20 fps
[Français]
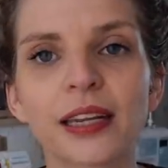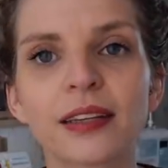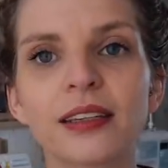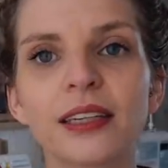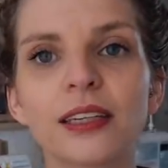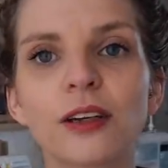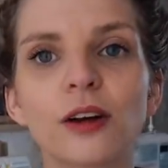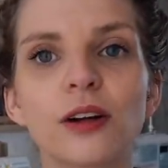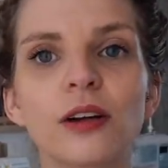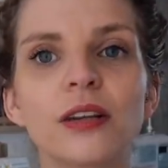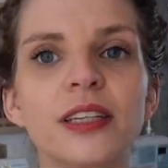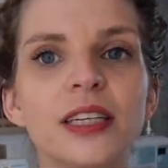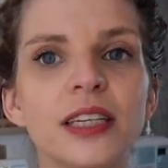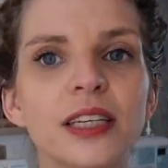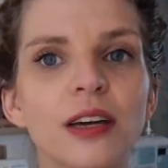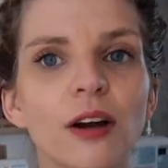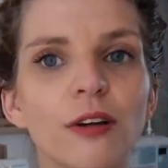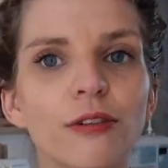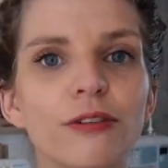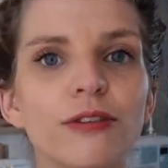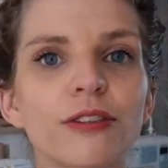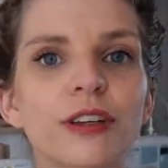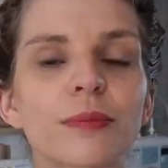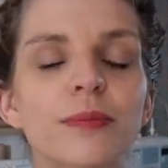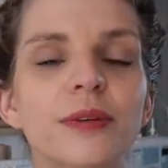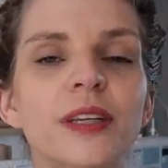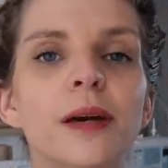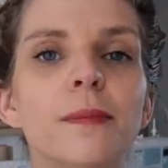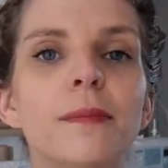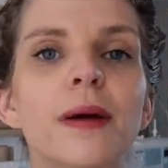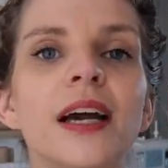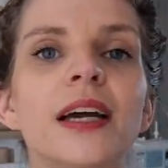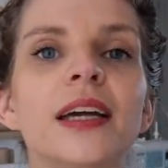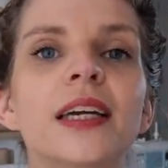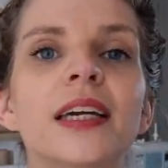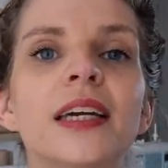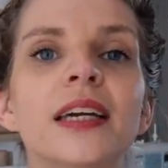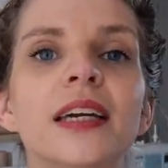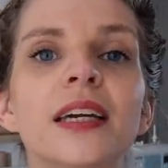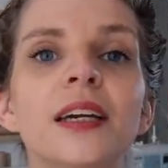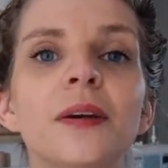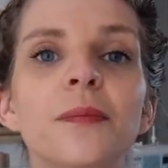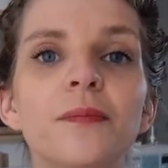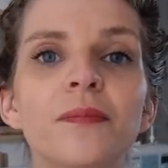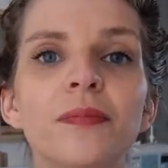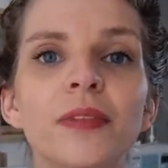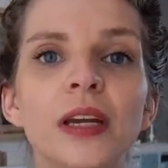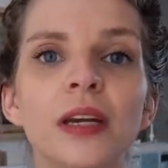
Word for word: un décolleté en V bien marqué,